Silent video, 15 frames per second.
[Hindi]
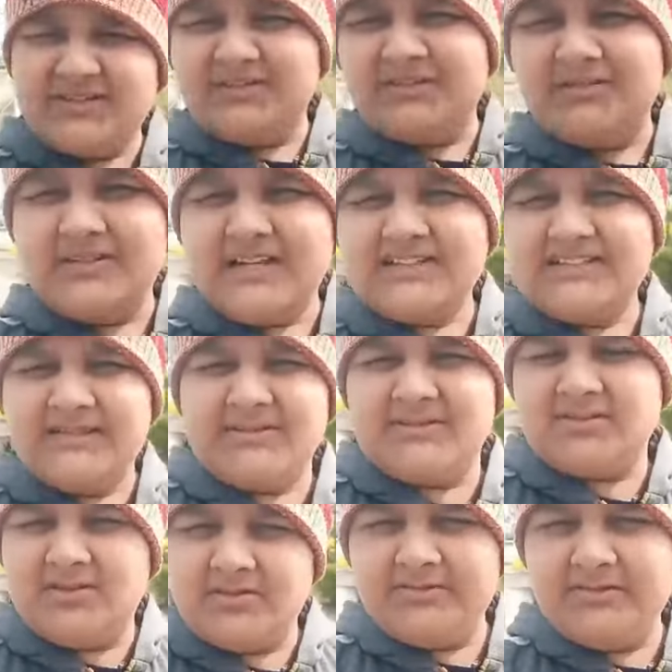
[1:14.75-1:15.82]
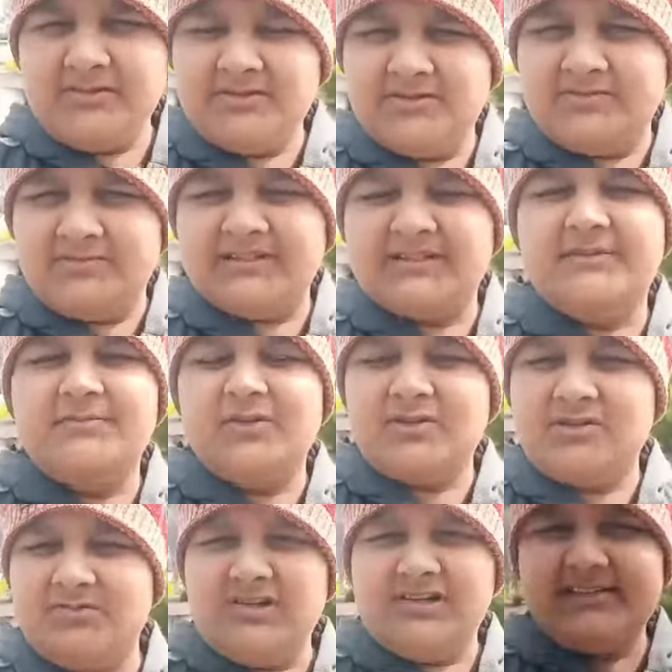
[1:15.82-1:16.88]
तो रास्ते में स्लोमो मतलब
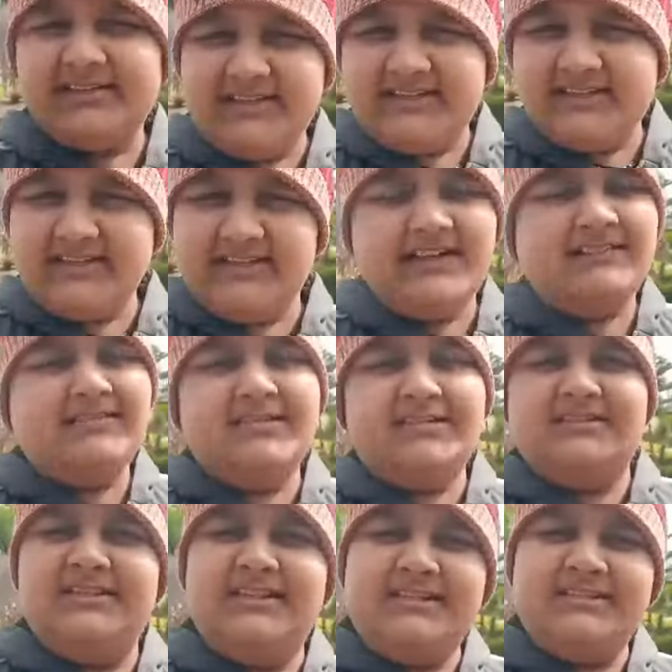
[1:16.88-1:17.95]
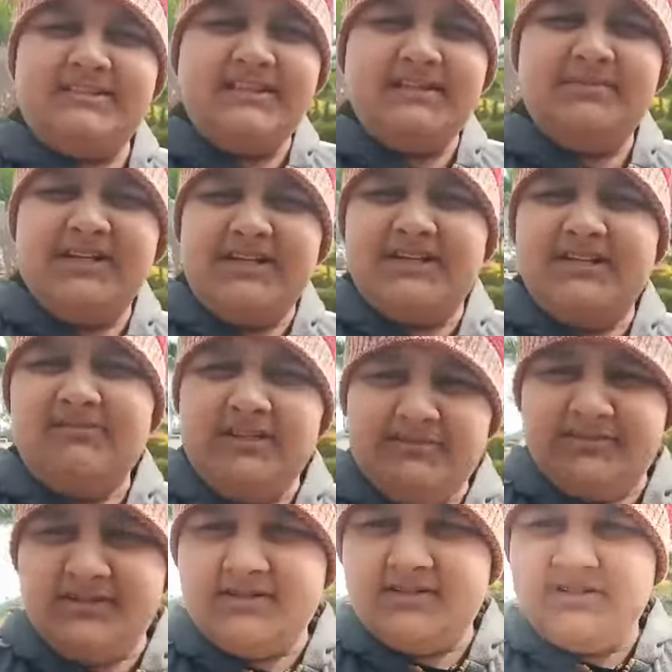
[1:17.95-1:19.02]
मोटो ब्लॉगिंग नहीं दिखेगा चलिए सीधे मिलेंगे वहीं
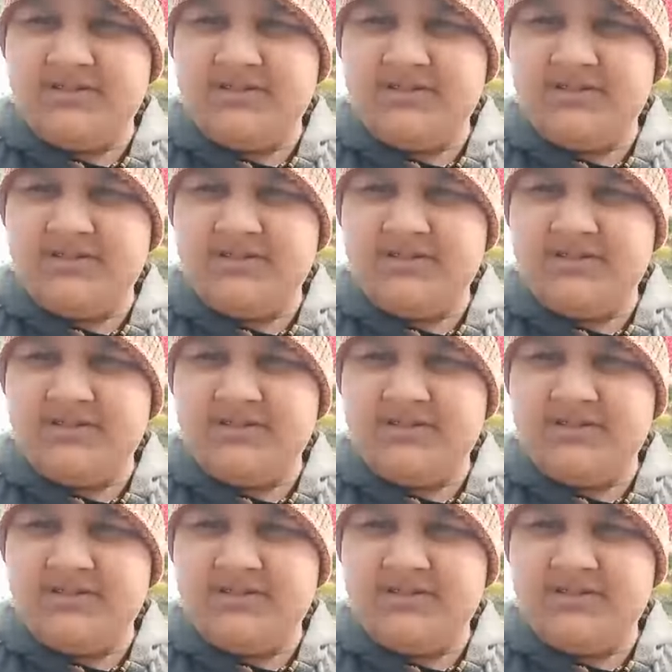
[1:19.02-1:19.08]
पर